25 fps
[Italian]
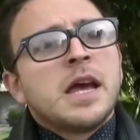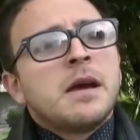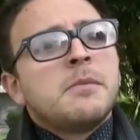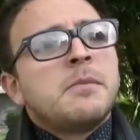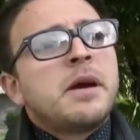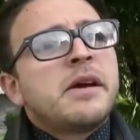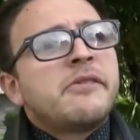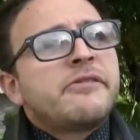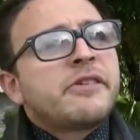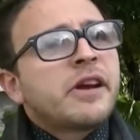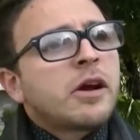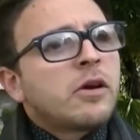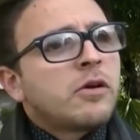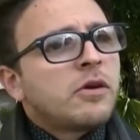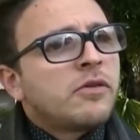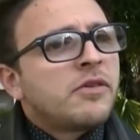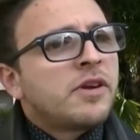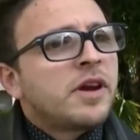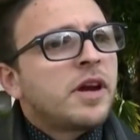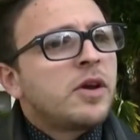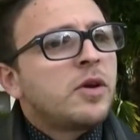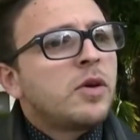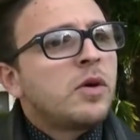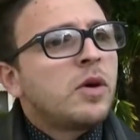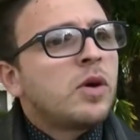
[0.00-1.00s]
Beh, Franco
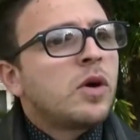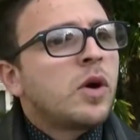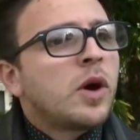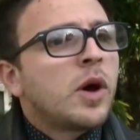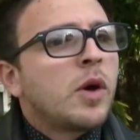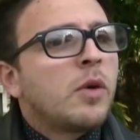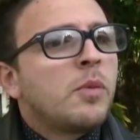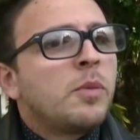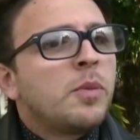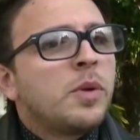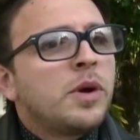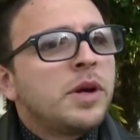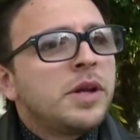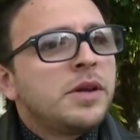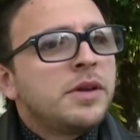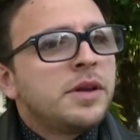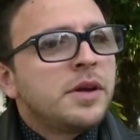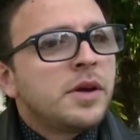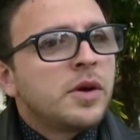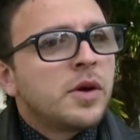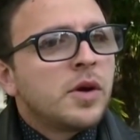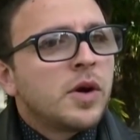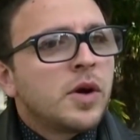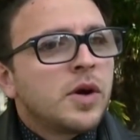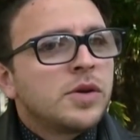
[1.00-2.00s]
Ferraiuolo è un
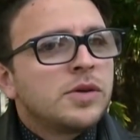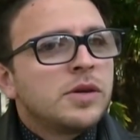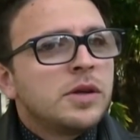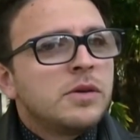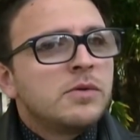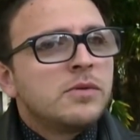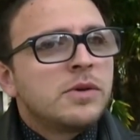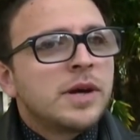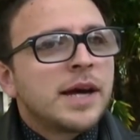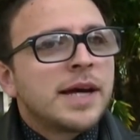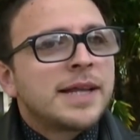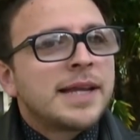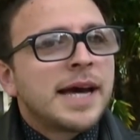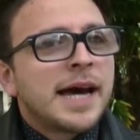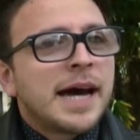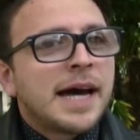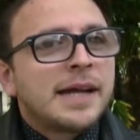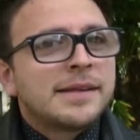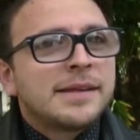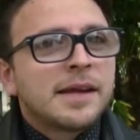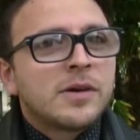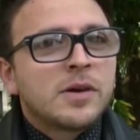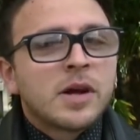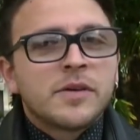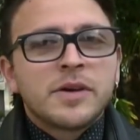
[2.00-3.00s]
politico di lunga
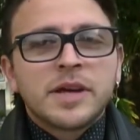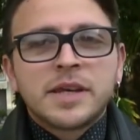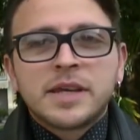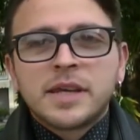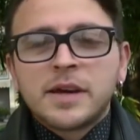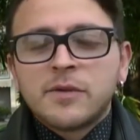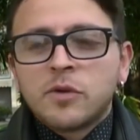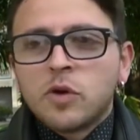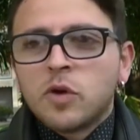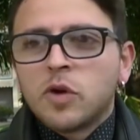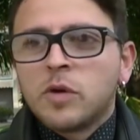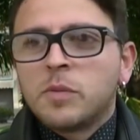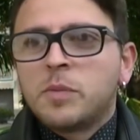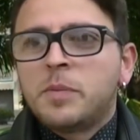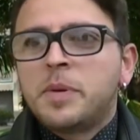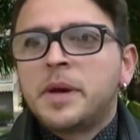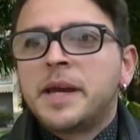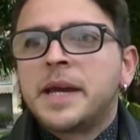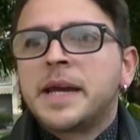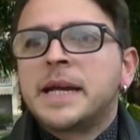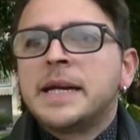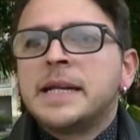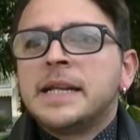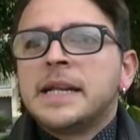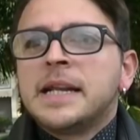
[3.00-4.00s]
data, una vecchia
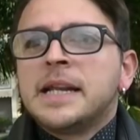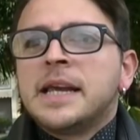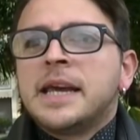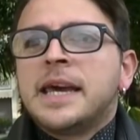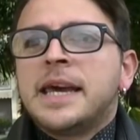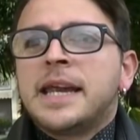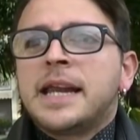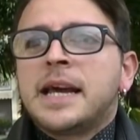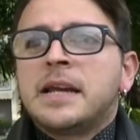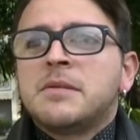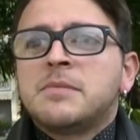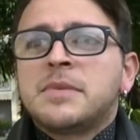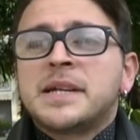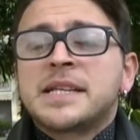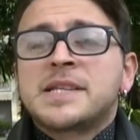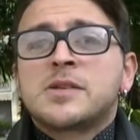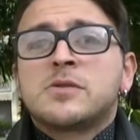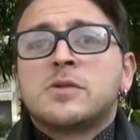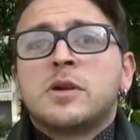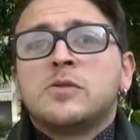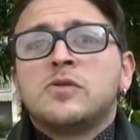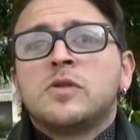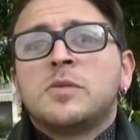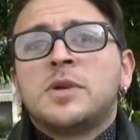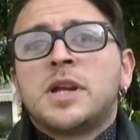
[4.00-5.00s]
volpe era il
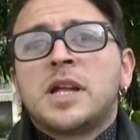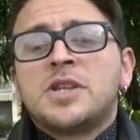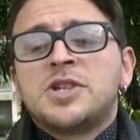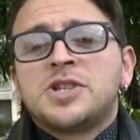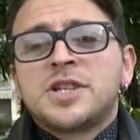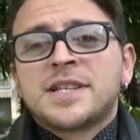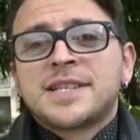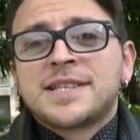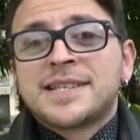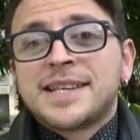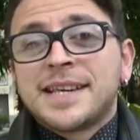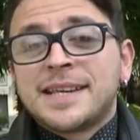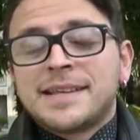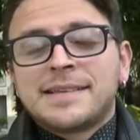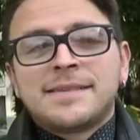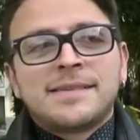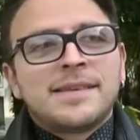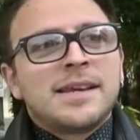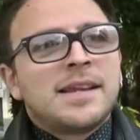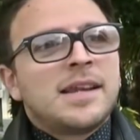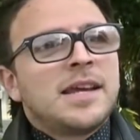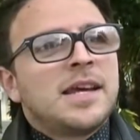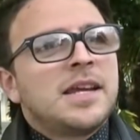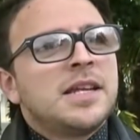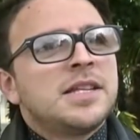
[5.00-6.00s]
marzo del
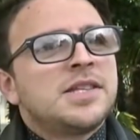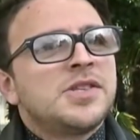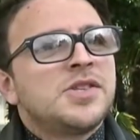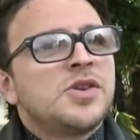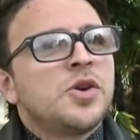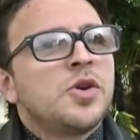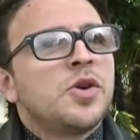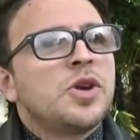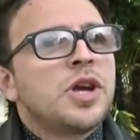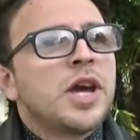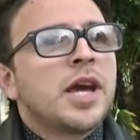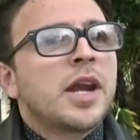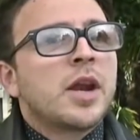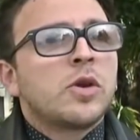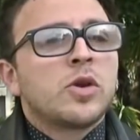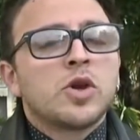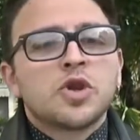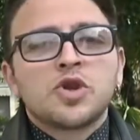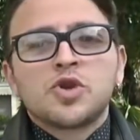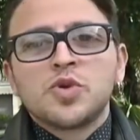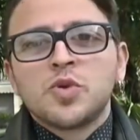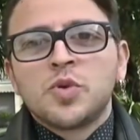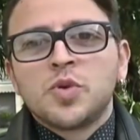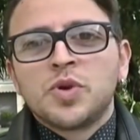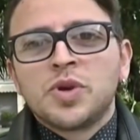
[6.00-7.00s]
2017, le elezioni erano
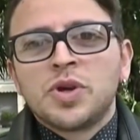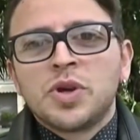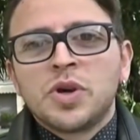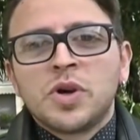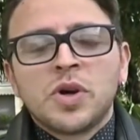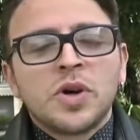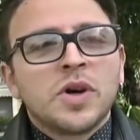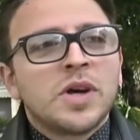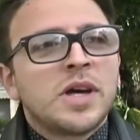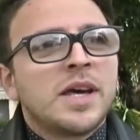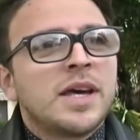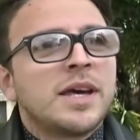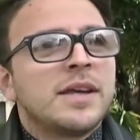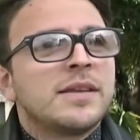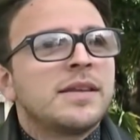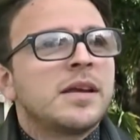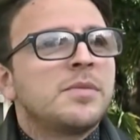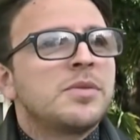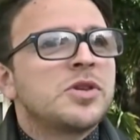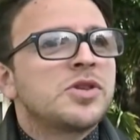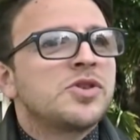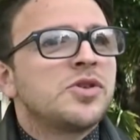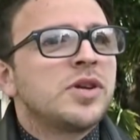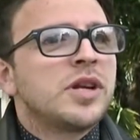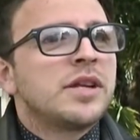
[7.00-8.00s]
a giugno e
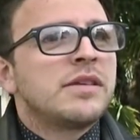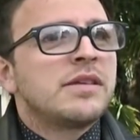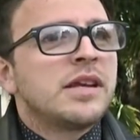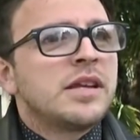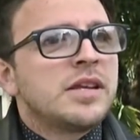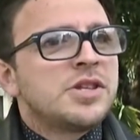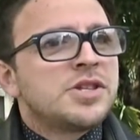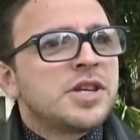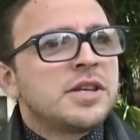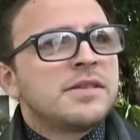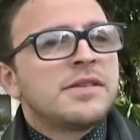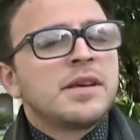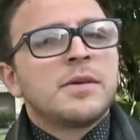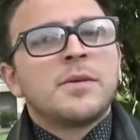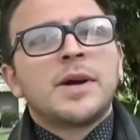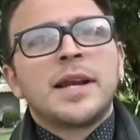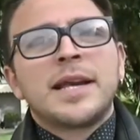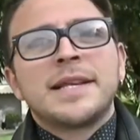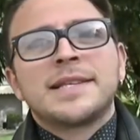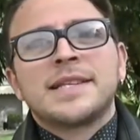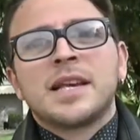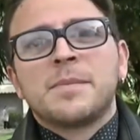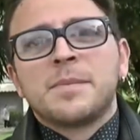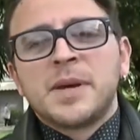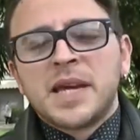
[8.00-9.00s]
da persona intelligente qual
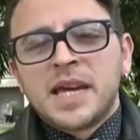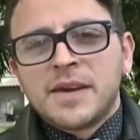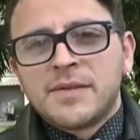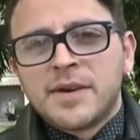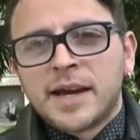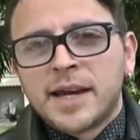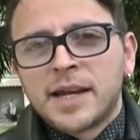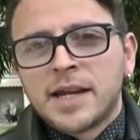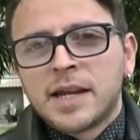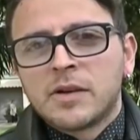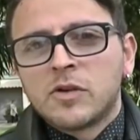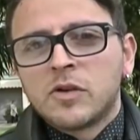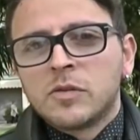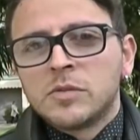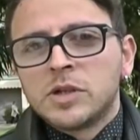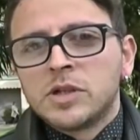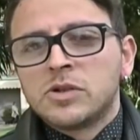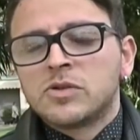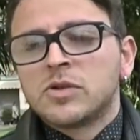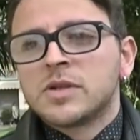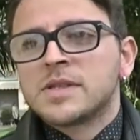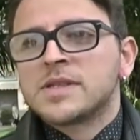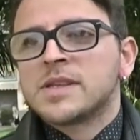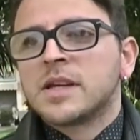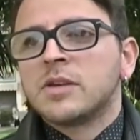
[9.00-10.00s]
è sapeva che
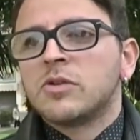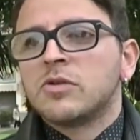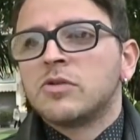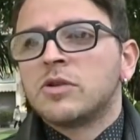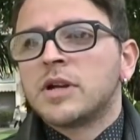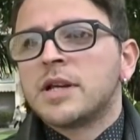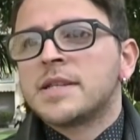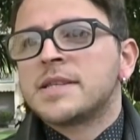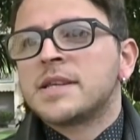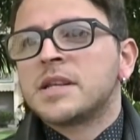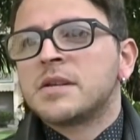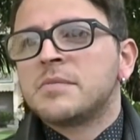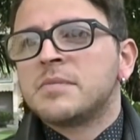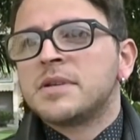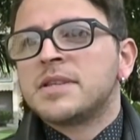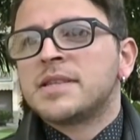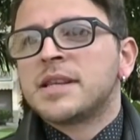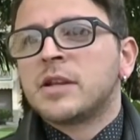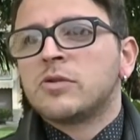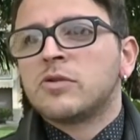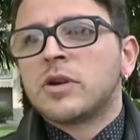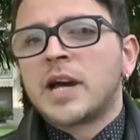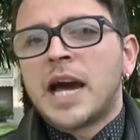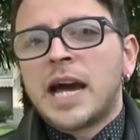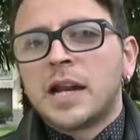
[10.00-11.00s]
l'argomento Zannone sarebbe
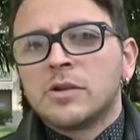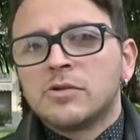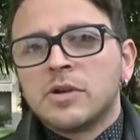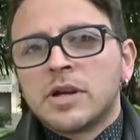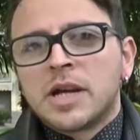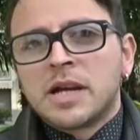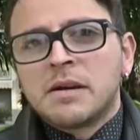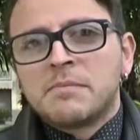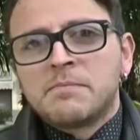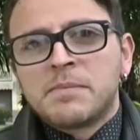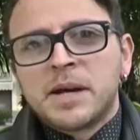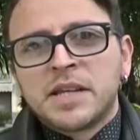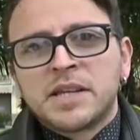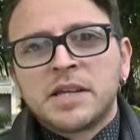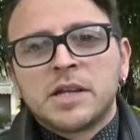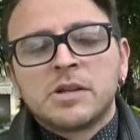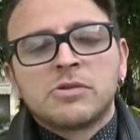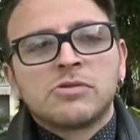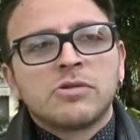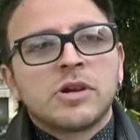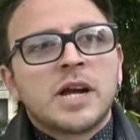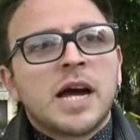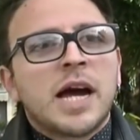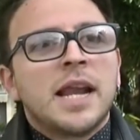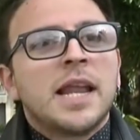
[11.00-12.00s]
stato caldo in campagna
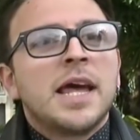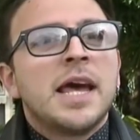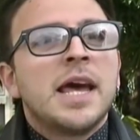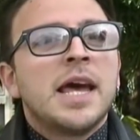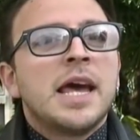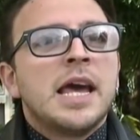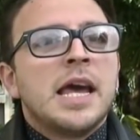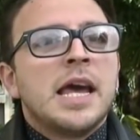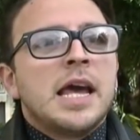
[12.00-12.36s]
elettorale.